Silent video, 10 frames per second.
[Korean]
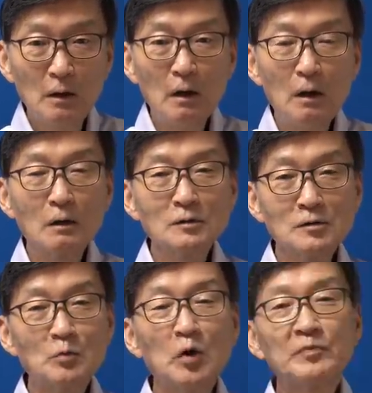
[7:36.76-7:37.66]
어,
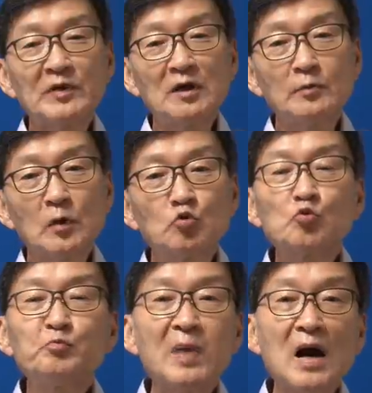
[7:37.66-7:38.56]
근데 뭐 필리핀
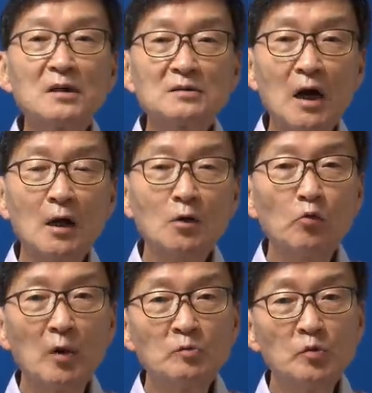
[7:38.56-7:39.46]
국방장관은
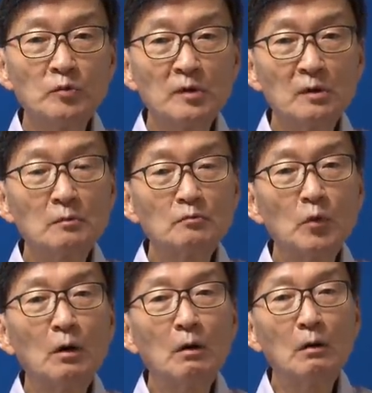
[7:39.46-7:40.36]
외무부는
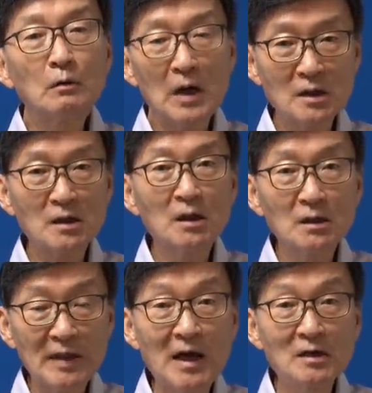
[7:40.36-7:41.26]
뭐 강경하게
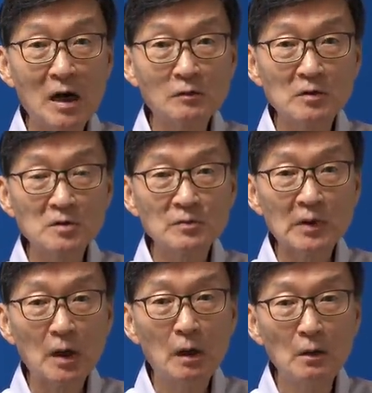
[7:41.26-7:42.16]
대응하고
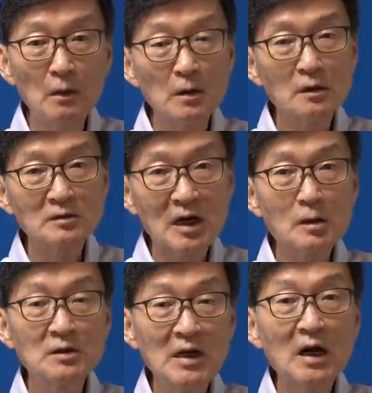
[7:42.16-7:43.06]
있습니다. 이거
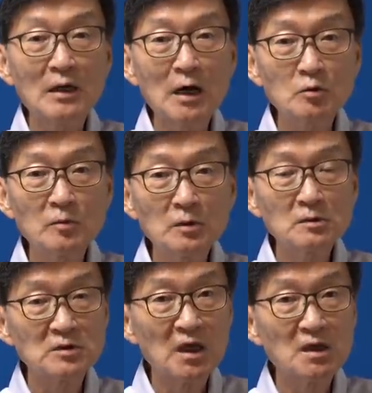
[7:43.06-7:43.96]
잘 그냥 놔두면
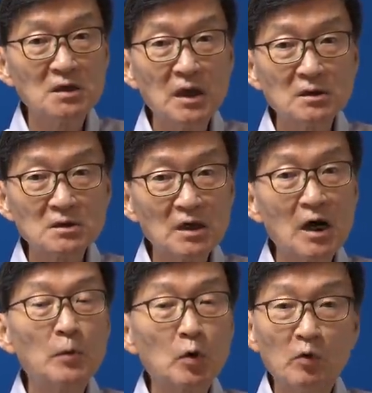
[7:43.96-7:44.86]
제2의
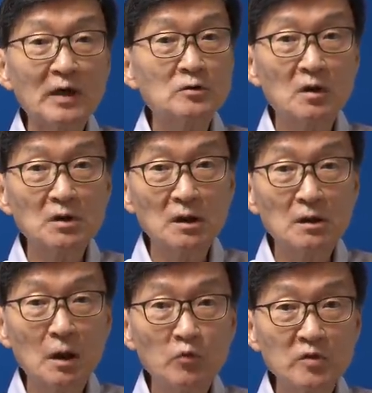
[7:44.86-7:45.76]
스카보로 환초가
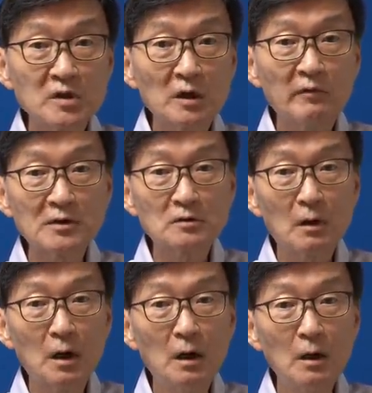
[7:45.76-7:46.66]
된다. 윗산
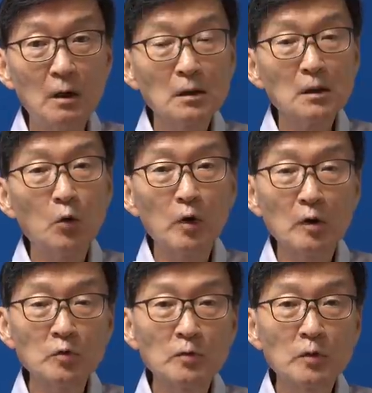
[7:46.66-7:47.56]
환초가. 그러니까
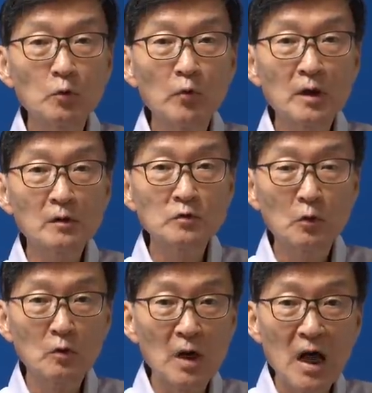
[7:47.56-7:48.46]
외무부는
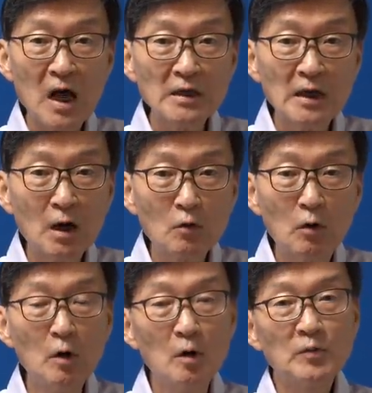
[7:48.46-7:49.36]
외교적으로
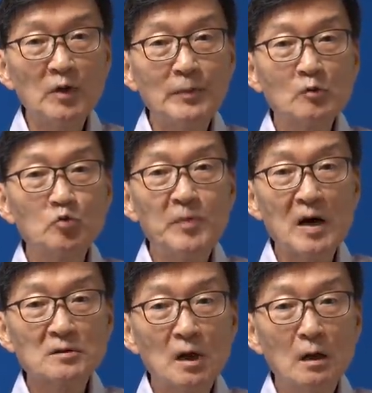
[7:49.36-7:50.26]
항의하고 필리핀
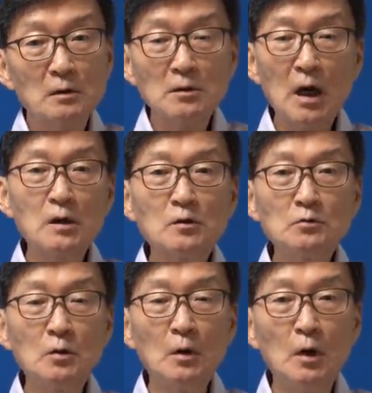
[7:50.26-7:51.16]
국방장관은 야,
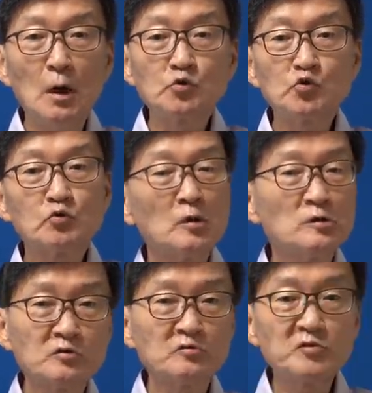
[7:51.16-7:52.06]
이건
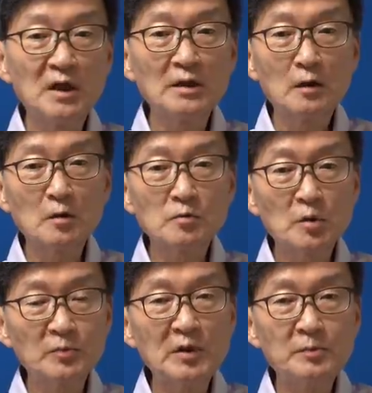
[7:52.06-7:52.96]
주권 순찰이다
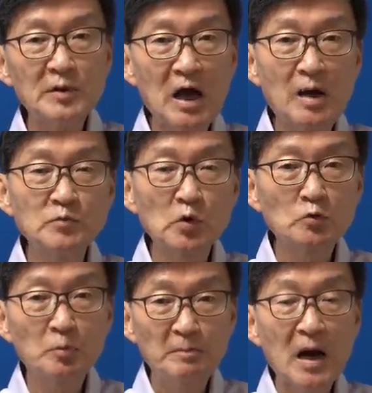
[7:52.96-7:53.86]
그러면서 필리핀
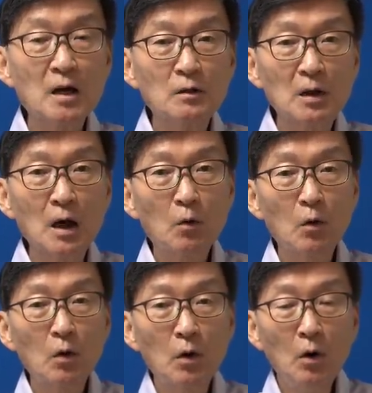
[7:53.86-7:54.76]
함정도
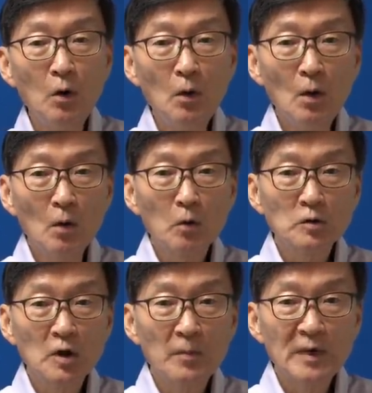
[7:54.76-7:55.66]
파견하고
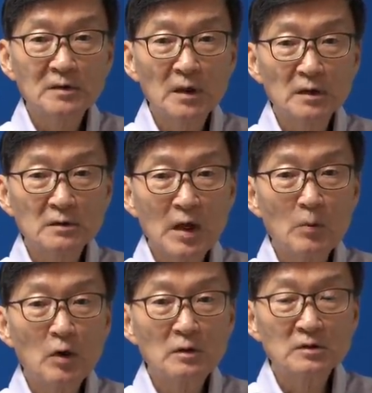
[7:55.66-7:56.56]
그 다음에 지난
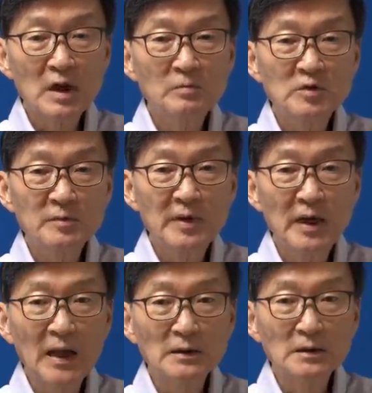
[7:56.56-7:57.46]
3월 30일
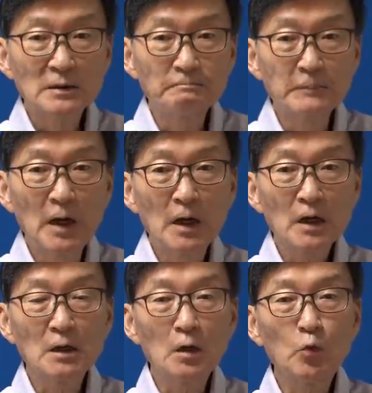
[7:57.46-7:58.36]
날은
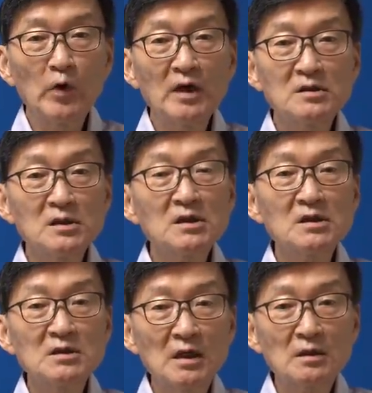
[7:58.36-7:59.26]
그 외신
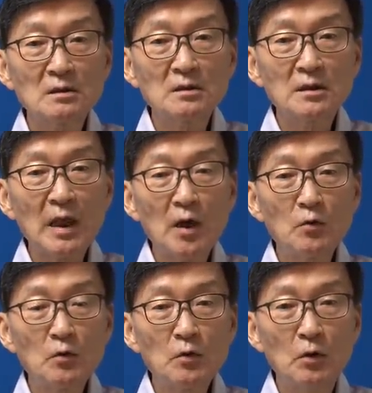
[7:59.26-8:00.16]
기자들을
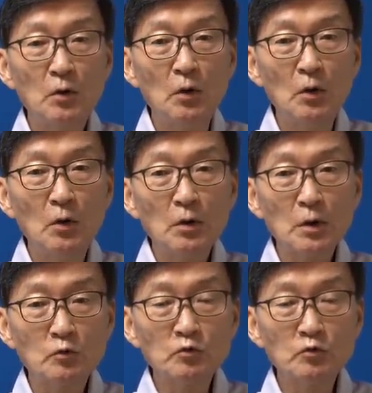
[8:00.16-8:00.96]
태우고 이